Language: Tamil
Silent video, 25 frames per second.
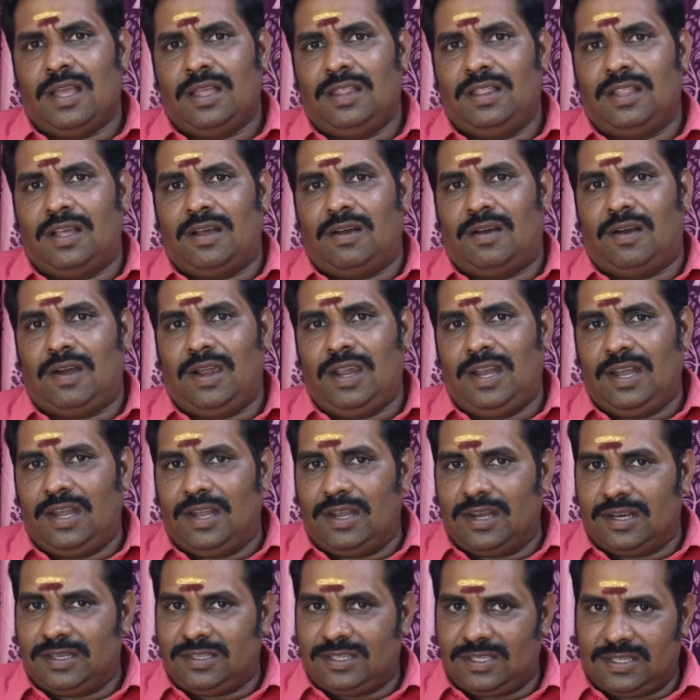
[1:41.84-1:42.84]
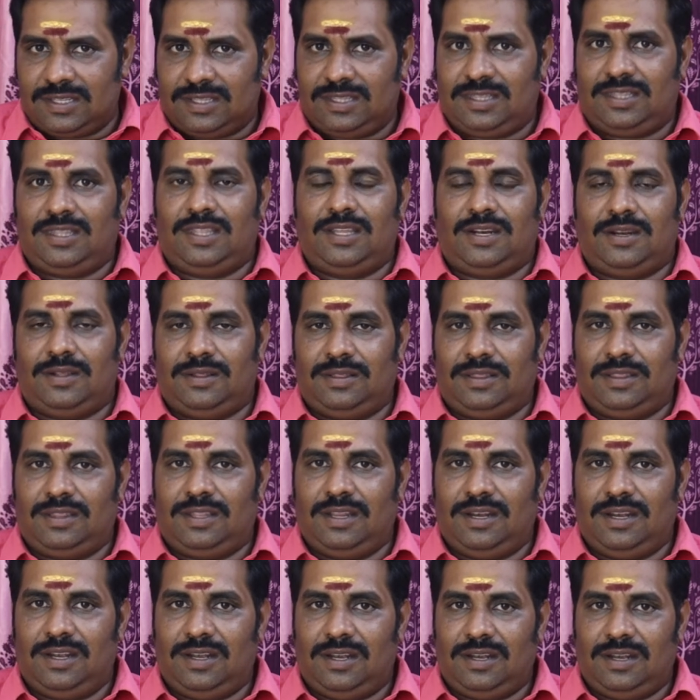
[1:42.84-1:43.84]
இந்த ஆயில்
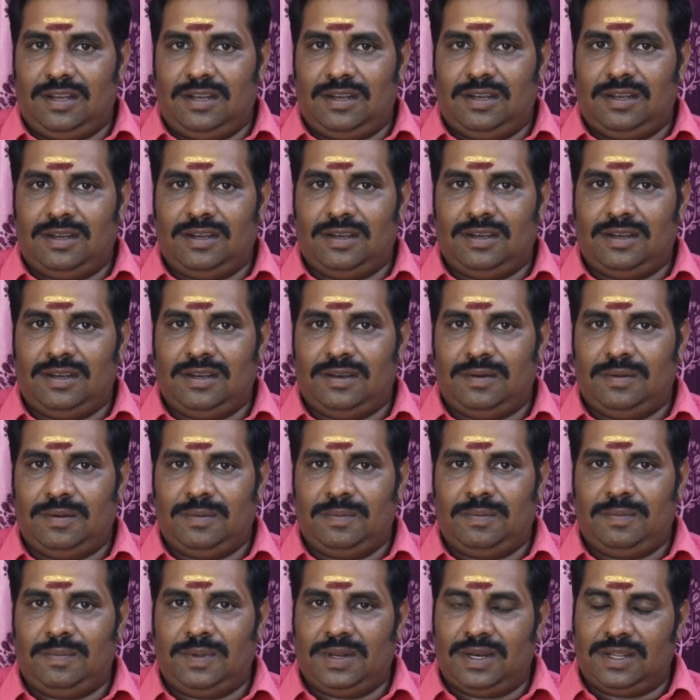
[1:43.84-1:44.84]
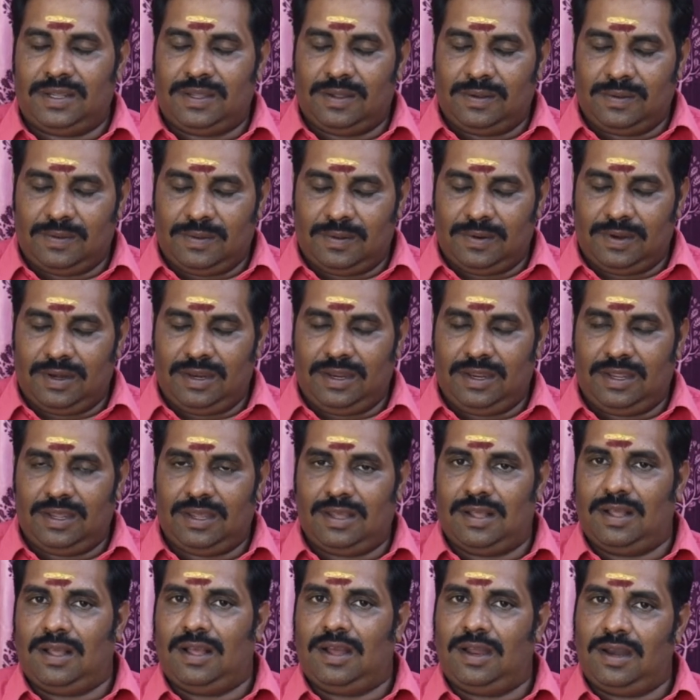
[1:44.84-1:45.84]
நட்சத்திரத்தில் பிறக்கக்கூடிய
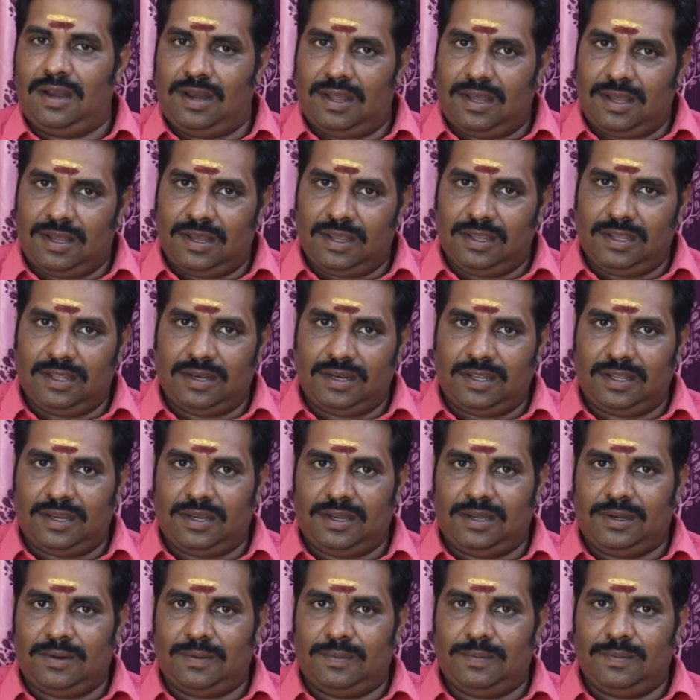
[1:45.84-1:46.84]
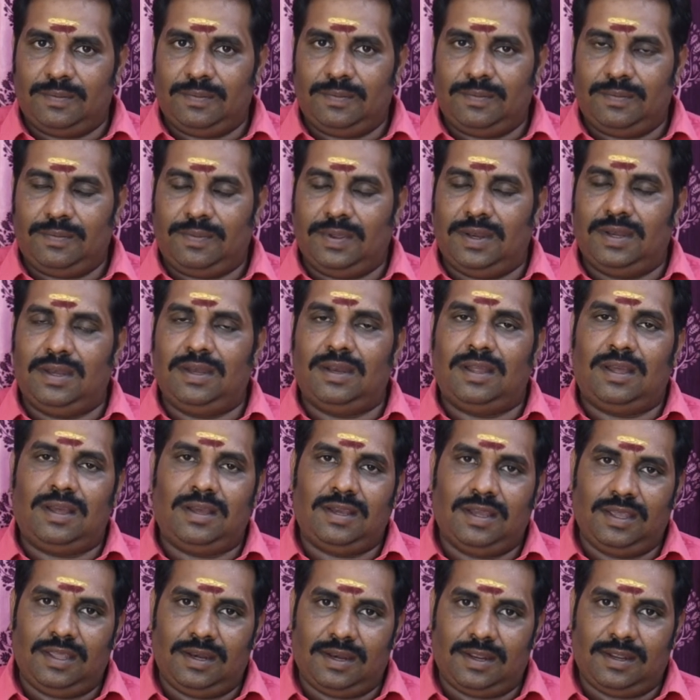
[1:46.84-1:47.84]
ஆணாக இருக்கட்டும்
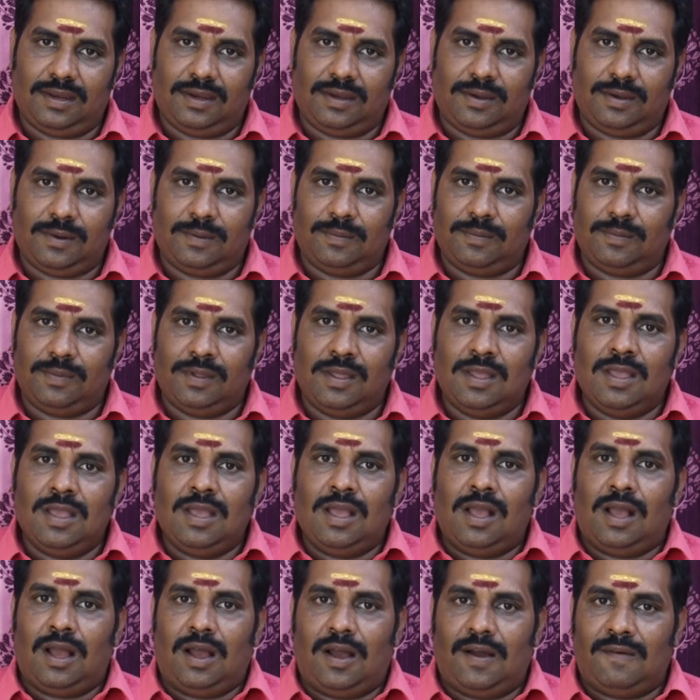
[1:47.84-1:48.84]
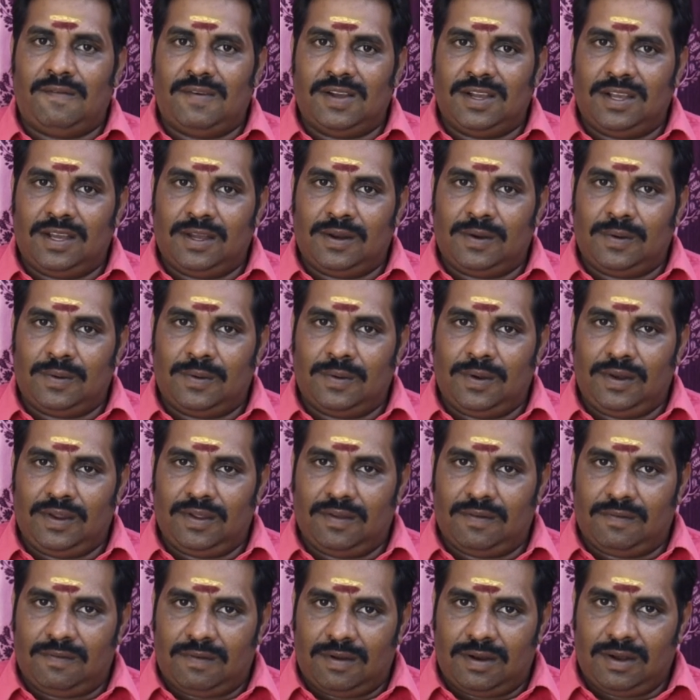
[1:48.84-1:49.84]
பெண்ணாக இருக்கட்டும்
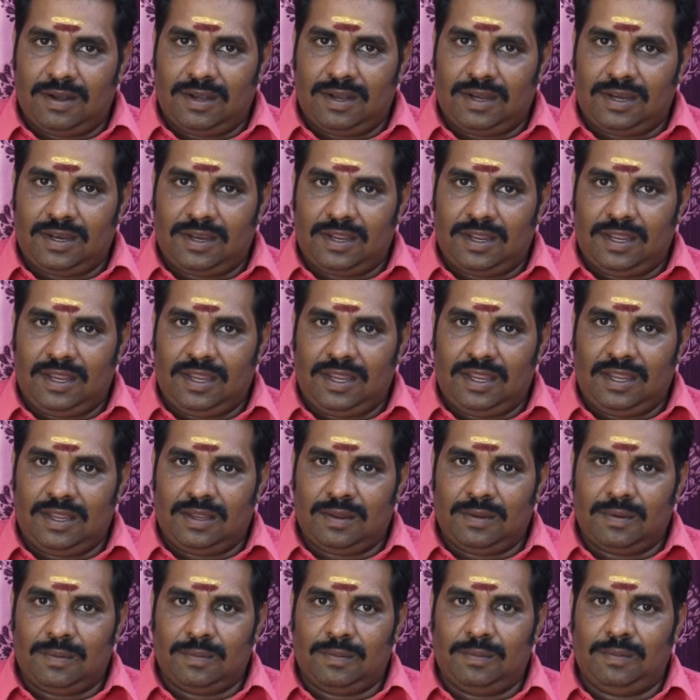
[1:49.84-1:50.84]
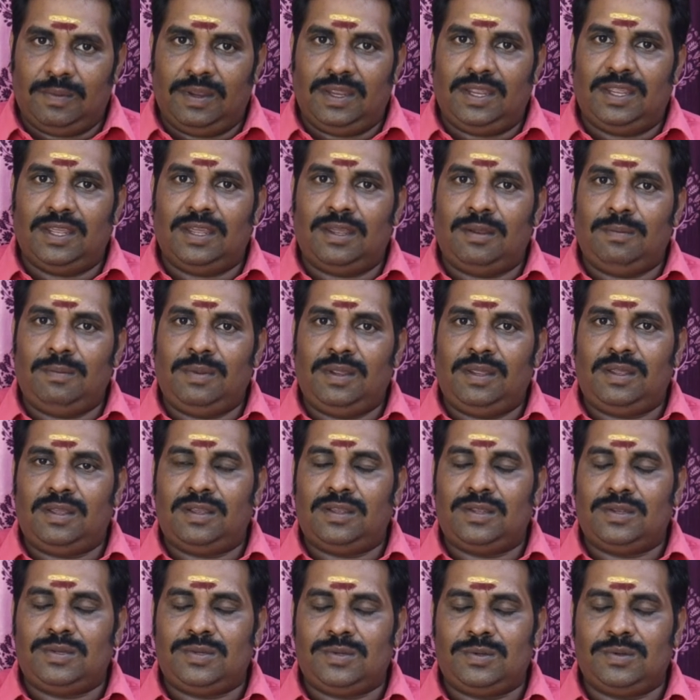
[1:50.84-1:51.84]
அவங்களுடைய வாழ்க்கை மிக மிக
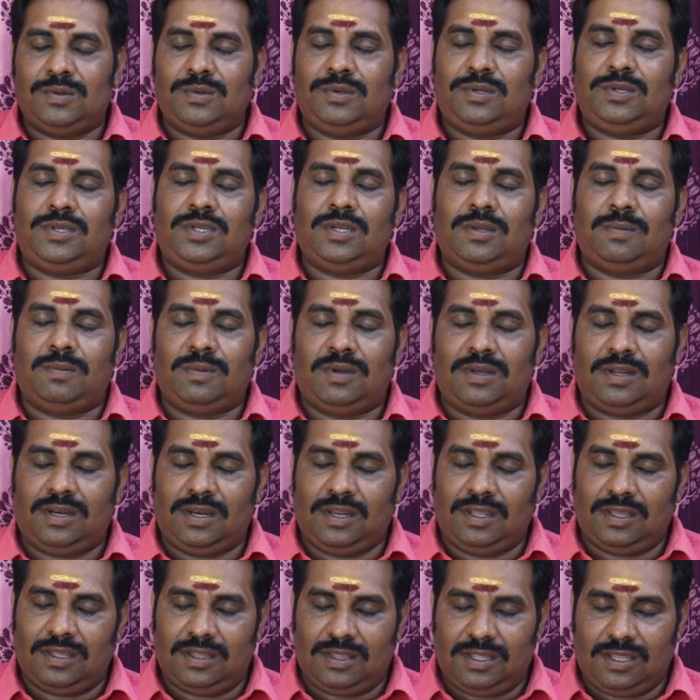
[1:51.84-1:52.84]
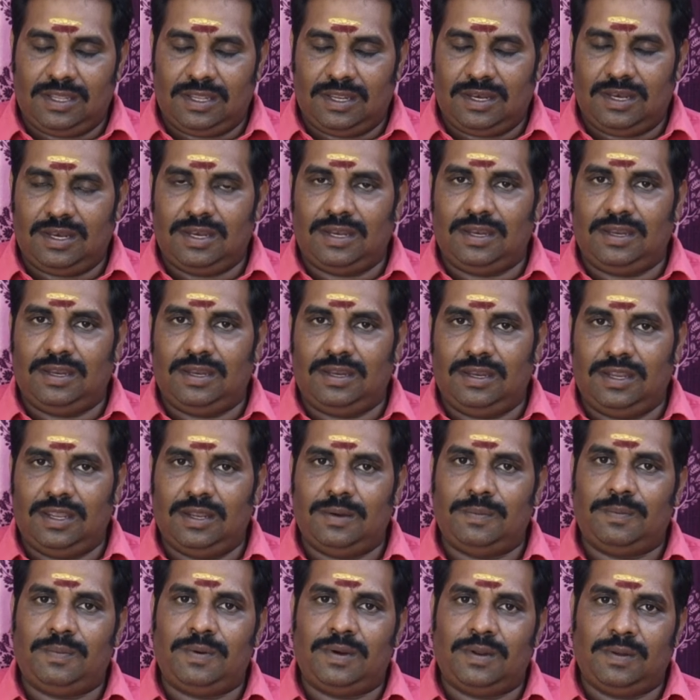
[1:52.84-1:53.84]
சூட்சம ரீதியில்
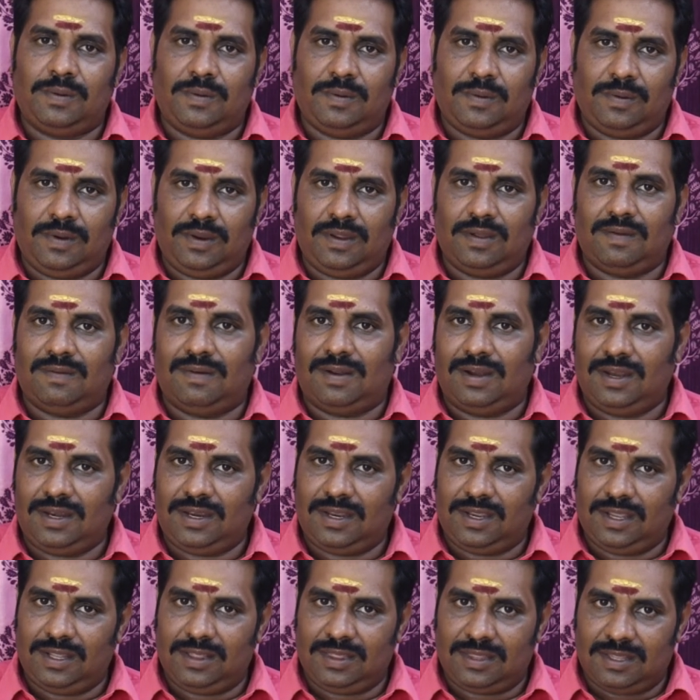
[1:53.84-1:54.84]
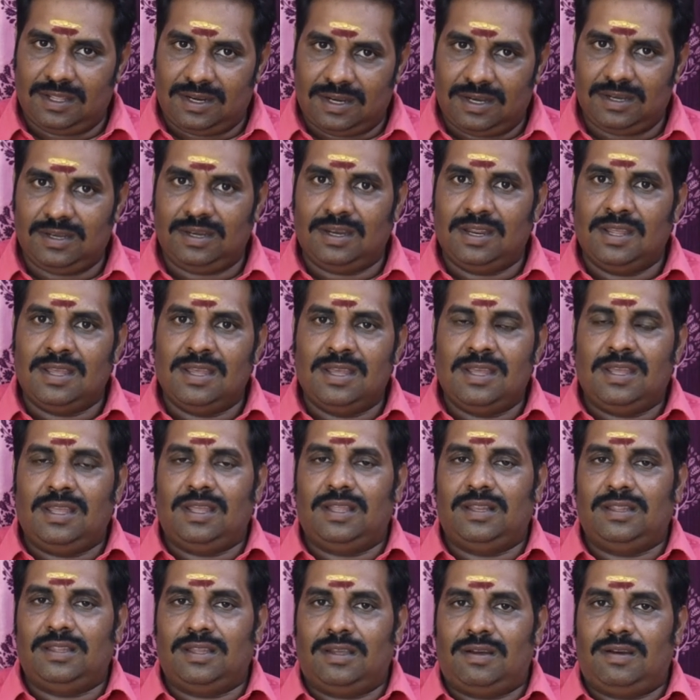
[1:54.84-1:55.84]
ஏற்படக்கூடிய வாழ்க்கை திறன்
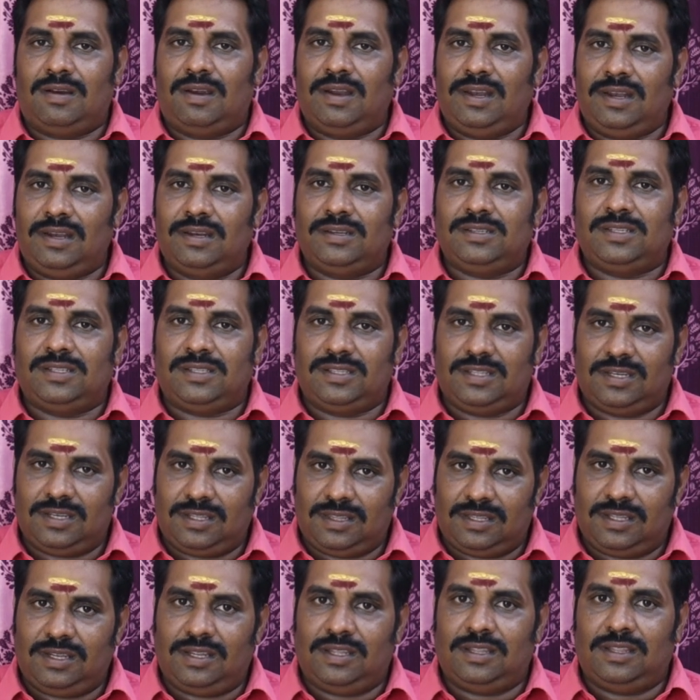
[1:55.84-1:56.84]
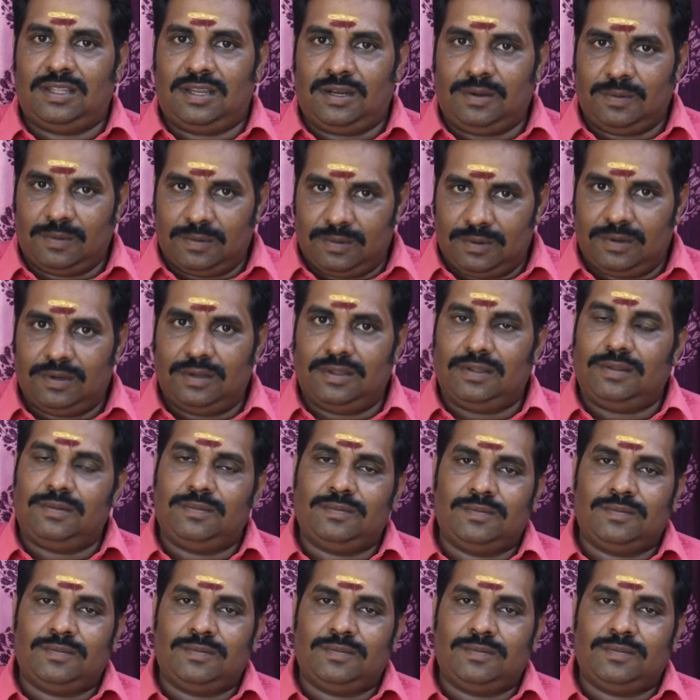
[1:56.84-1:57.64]
இந்த ஆயுள் நட்சத்திரத்துக்கு தான் உண்டு